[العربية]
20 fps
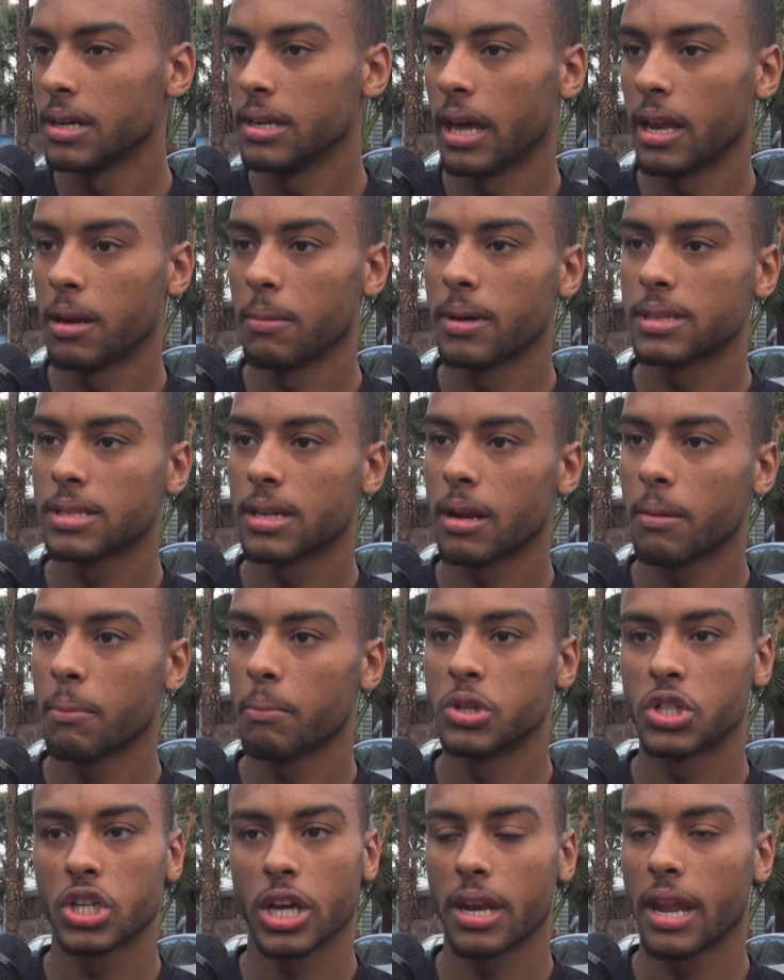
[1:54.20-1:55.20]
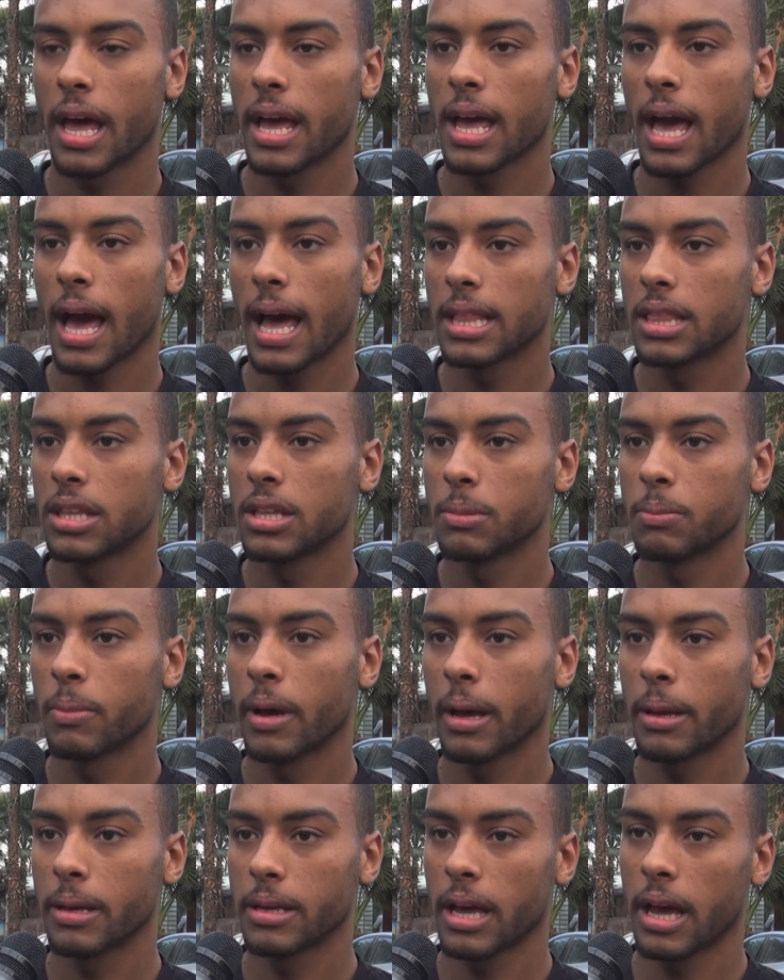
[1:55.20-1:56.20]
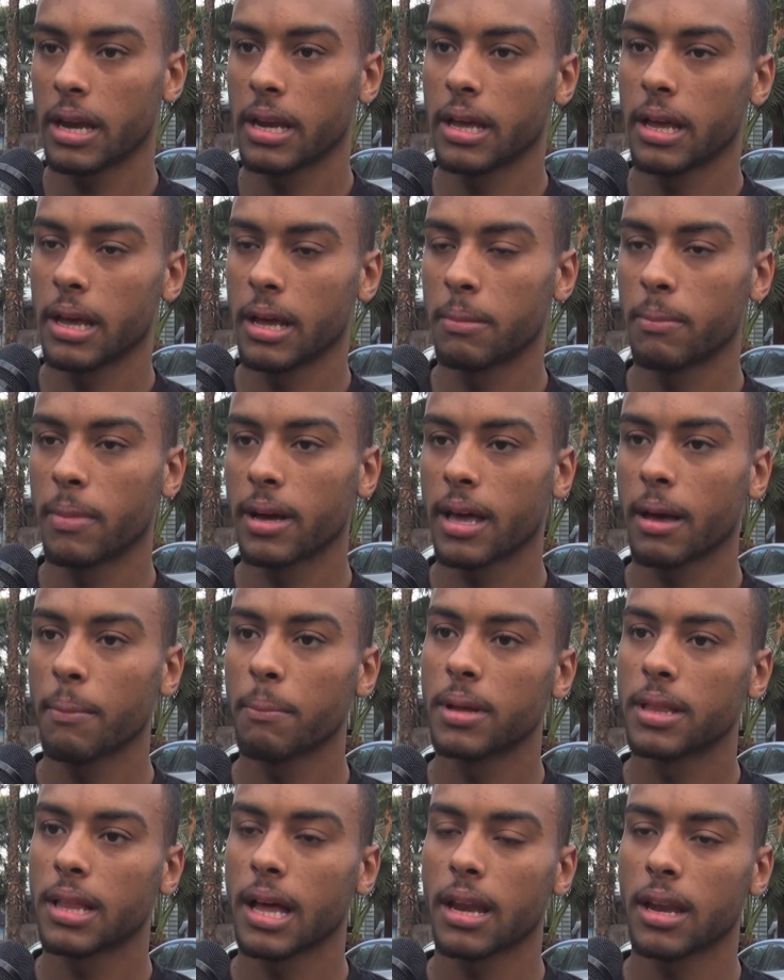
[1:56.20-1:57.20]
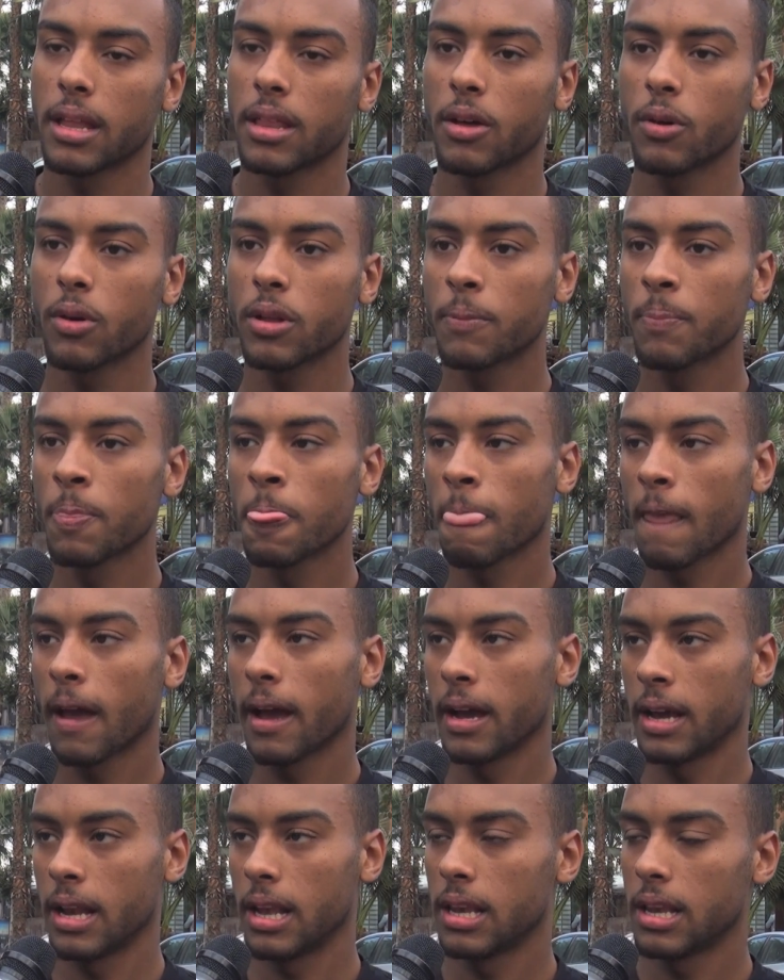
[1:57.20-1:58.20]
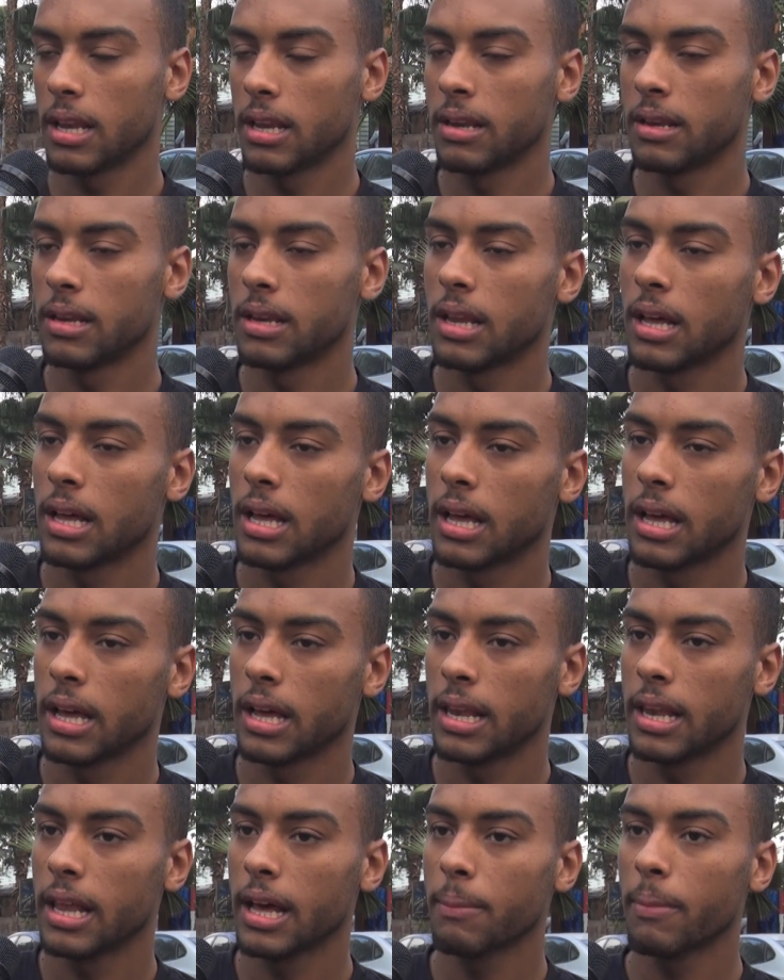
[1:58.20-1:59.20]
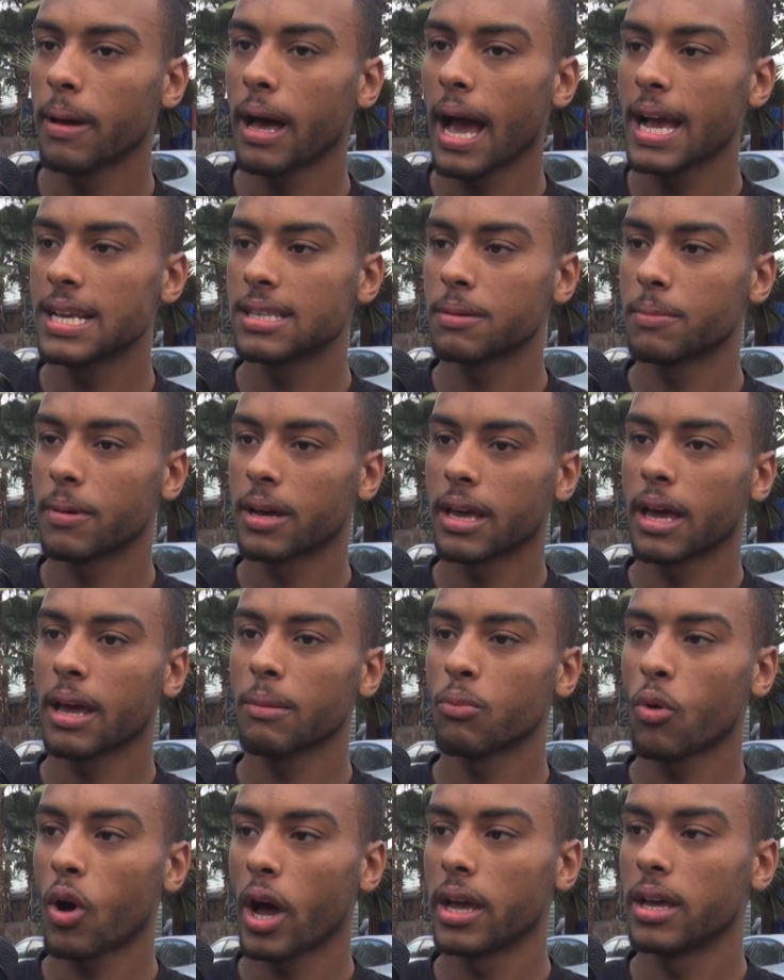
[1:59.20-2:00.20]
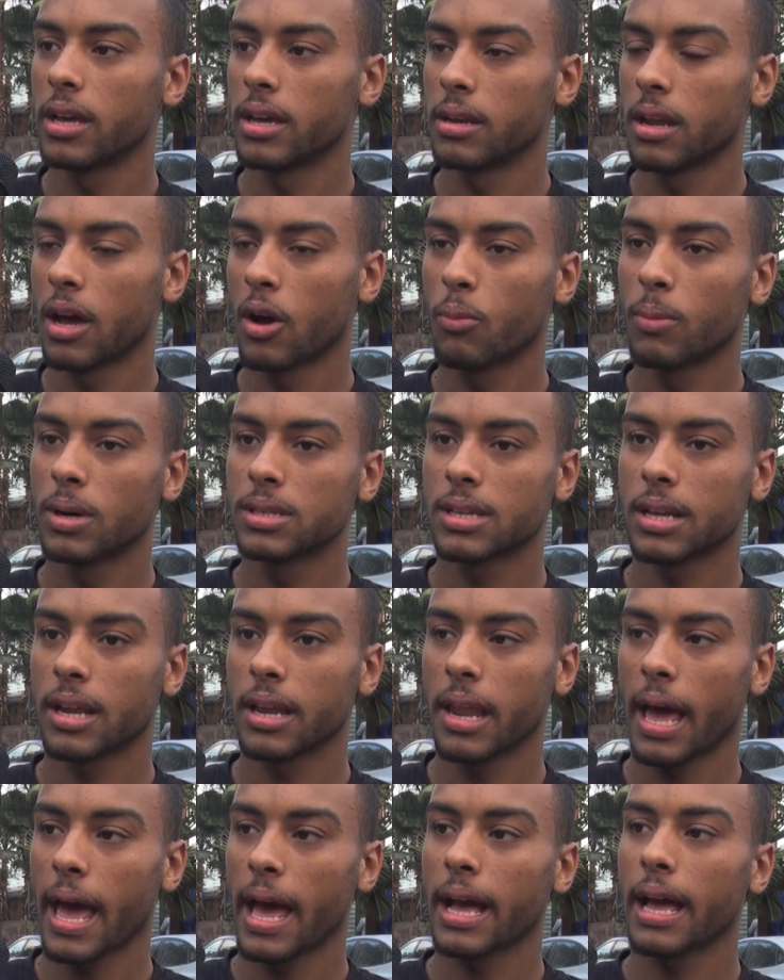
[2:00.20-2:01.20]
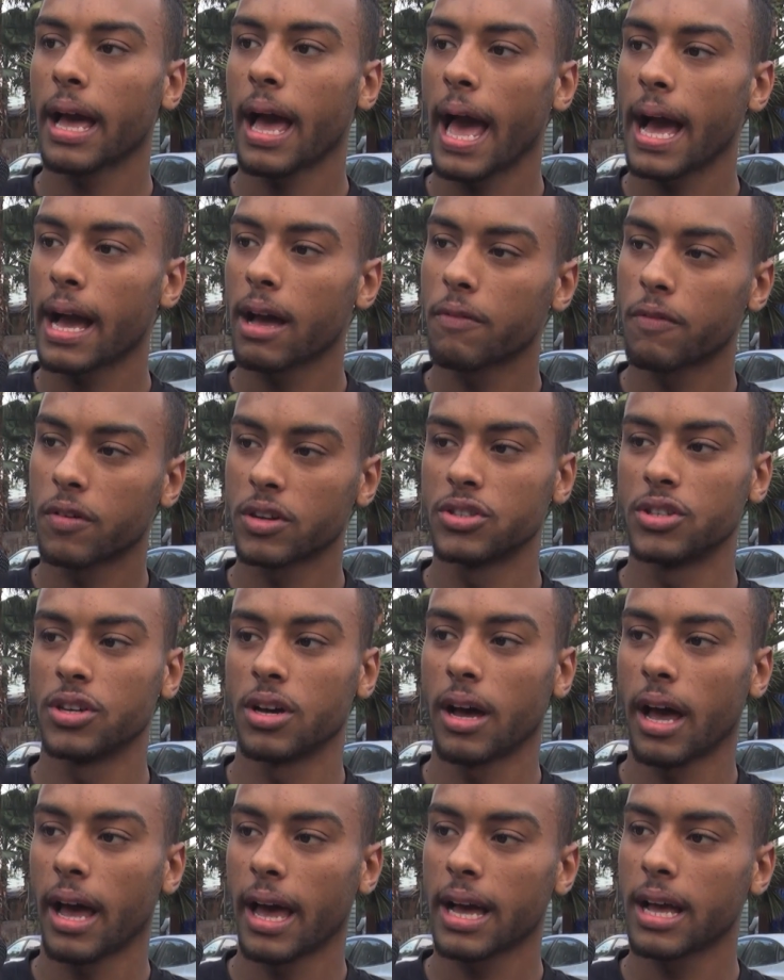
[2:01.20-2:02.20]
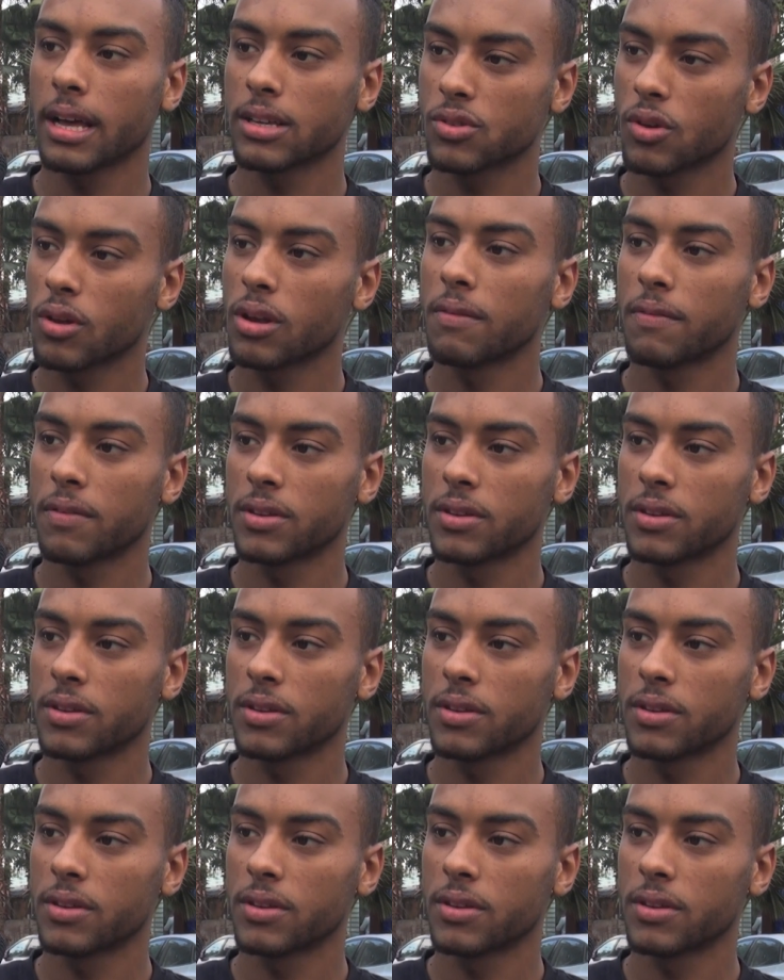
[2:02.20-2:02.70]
يعني مثلا مش كان اي حد ما يعني المكان بتاعنا دوت اللعبه عايزه مكان معين او مثلا حاجه حاجه فاضيه حاجه صاله